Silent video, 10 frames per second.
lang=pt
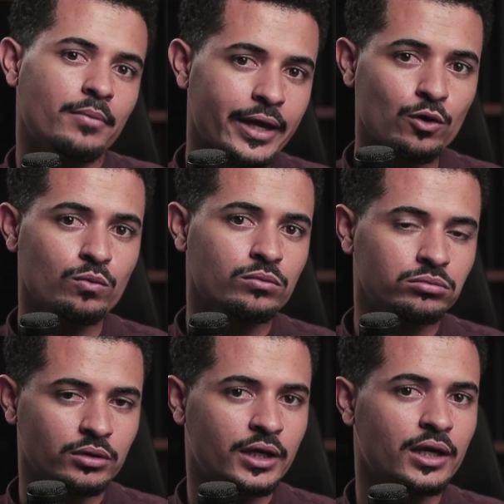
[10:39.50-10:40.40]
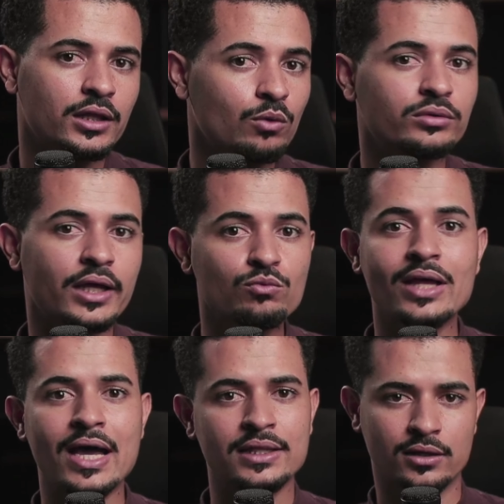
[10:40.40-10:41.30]
eu que não tenho
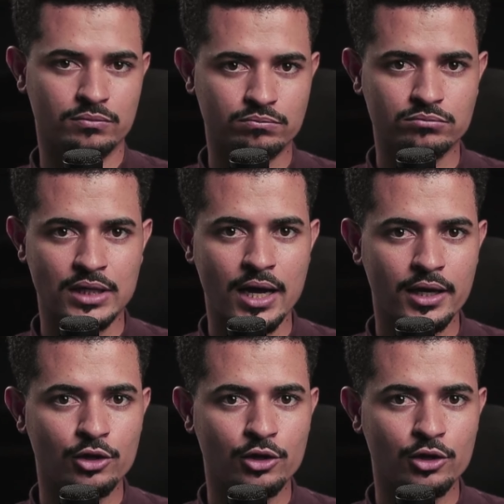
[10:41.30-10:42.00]
nada, tá?